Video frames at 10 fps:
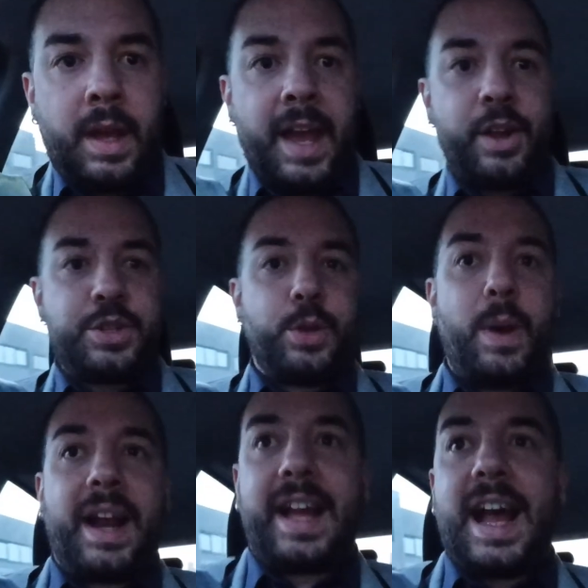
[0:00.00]
Eccoci
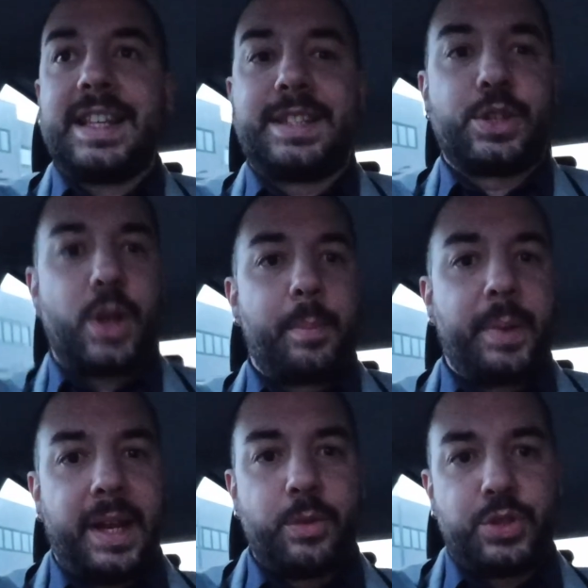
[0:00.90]
qua ragazzi, sono
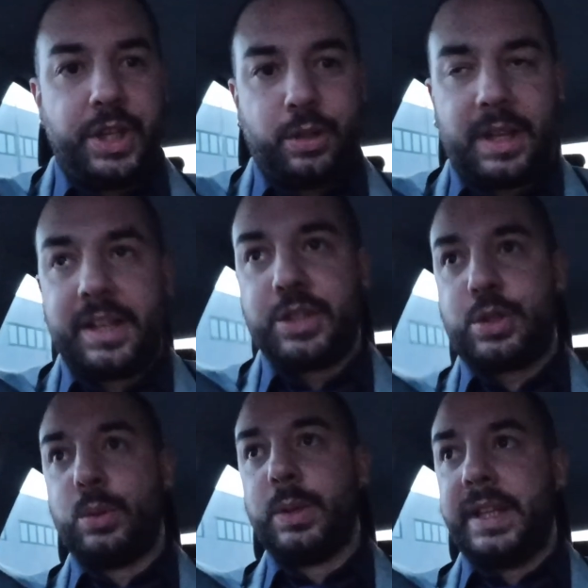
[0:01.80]
appena uscito dagli
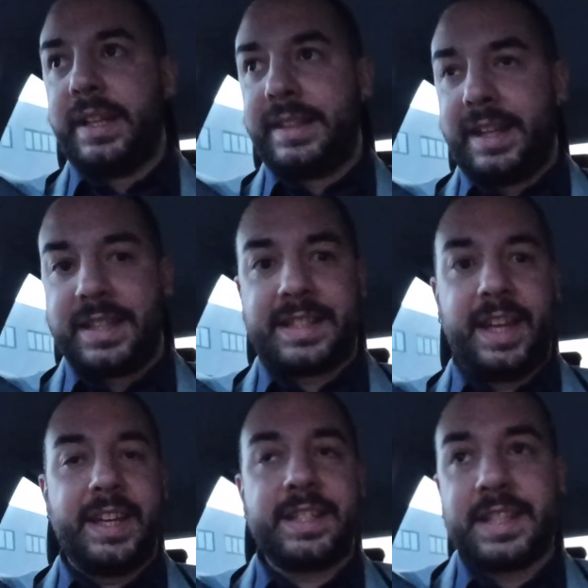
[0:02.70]
studi di
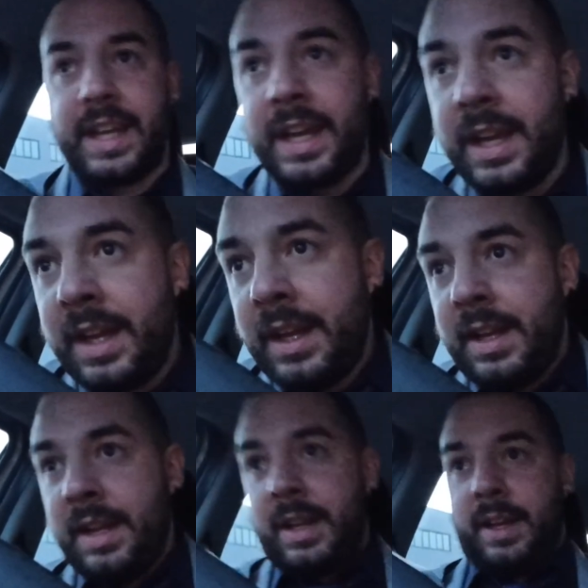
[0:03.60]
Telestense,
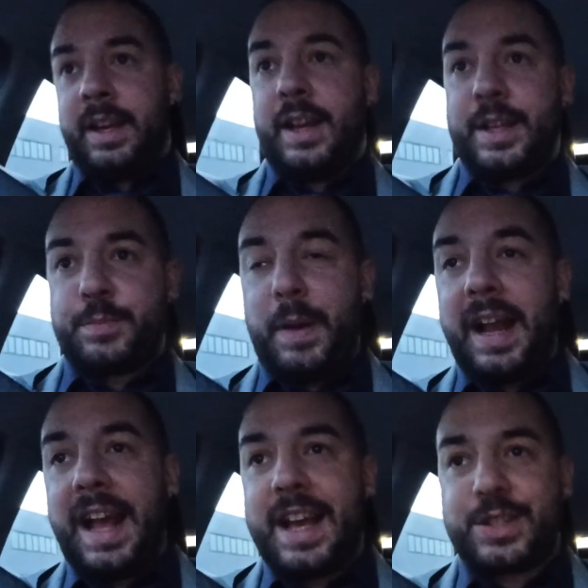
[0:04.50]
eh, Spa
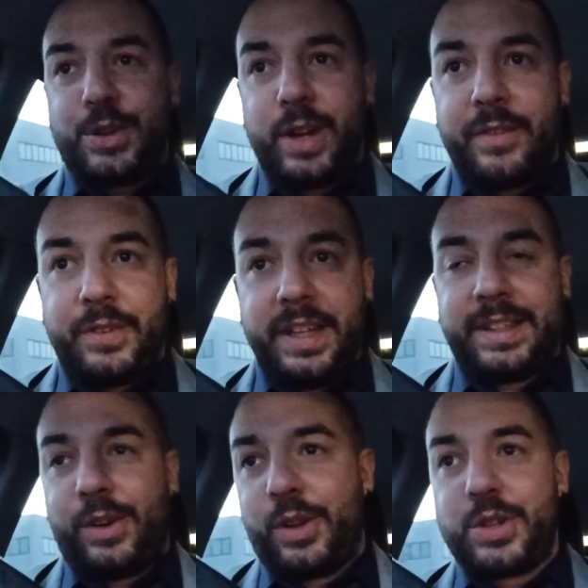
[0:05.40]
Lascoli è
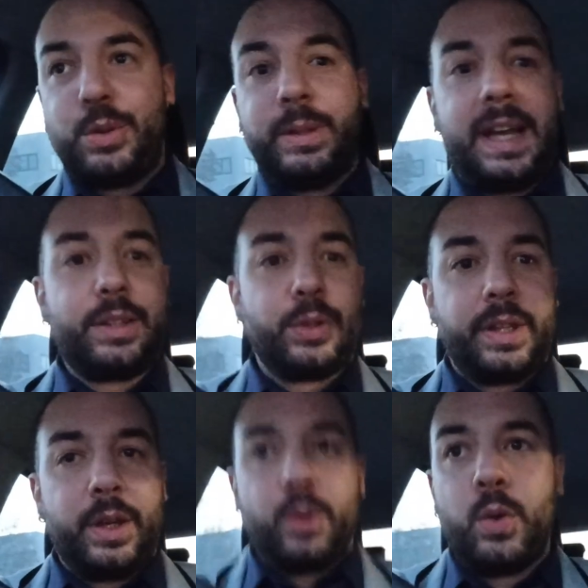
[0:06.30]
finita col risultato
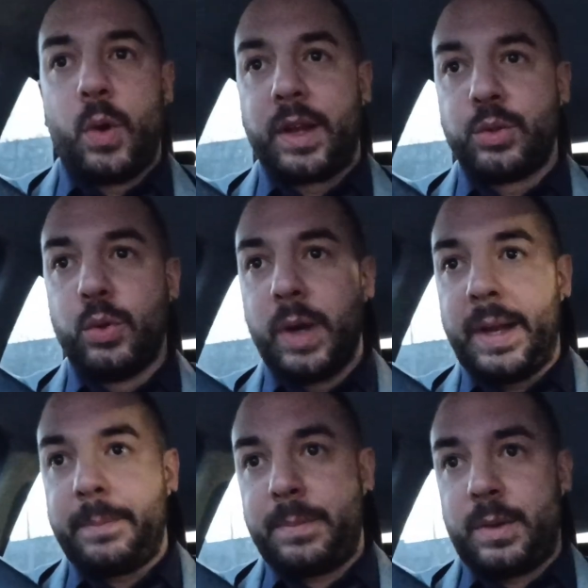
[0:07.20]
di 1 a
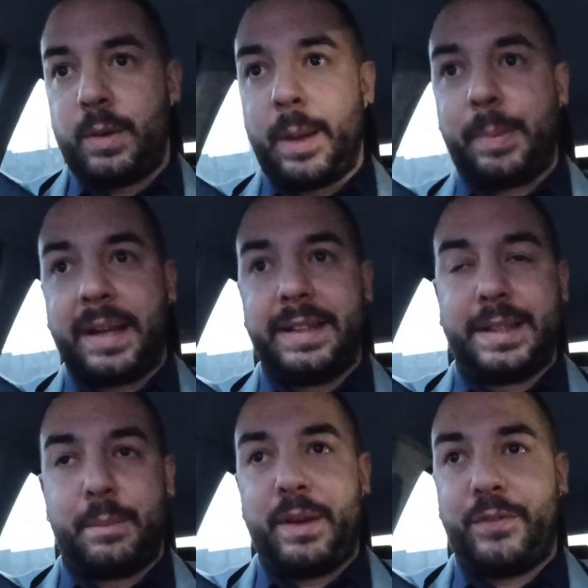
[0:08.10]
2, una
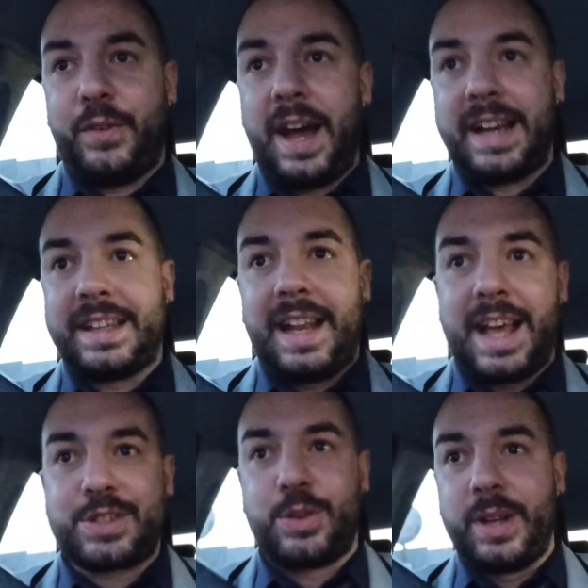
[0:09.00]
partita beffarda,
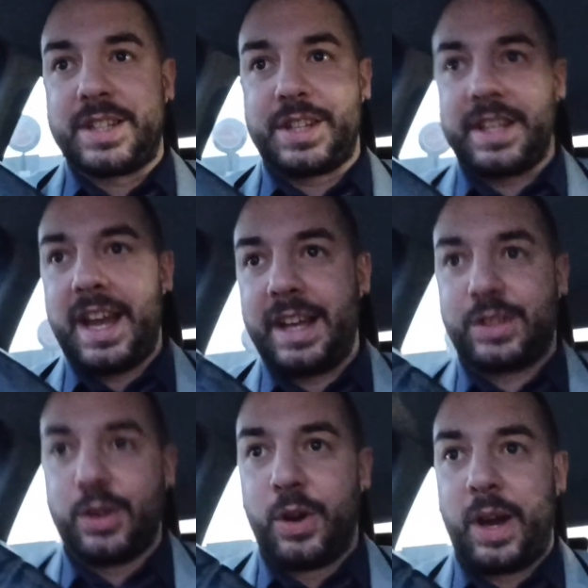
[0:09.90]
Lascoli ha
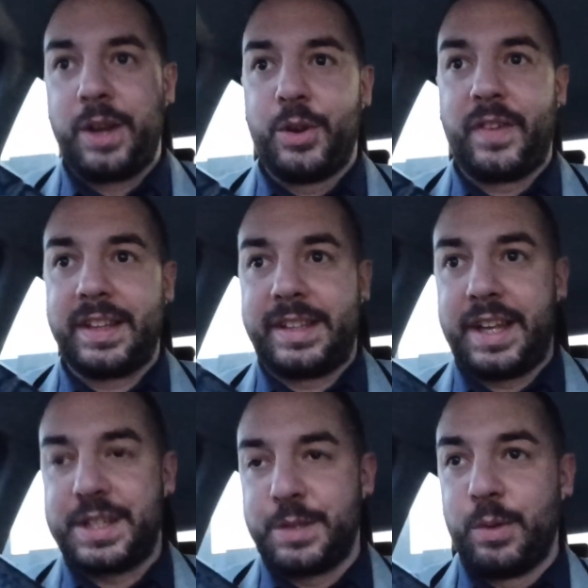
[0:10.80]
segnato al
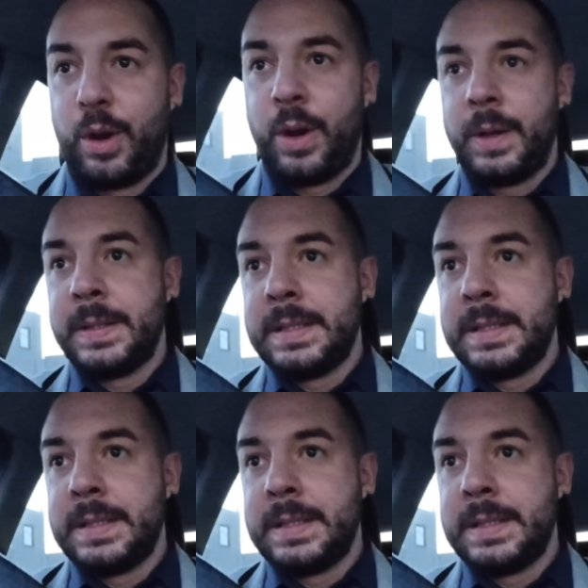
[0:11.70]
novantesimo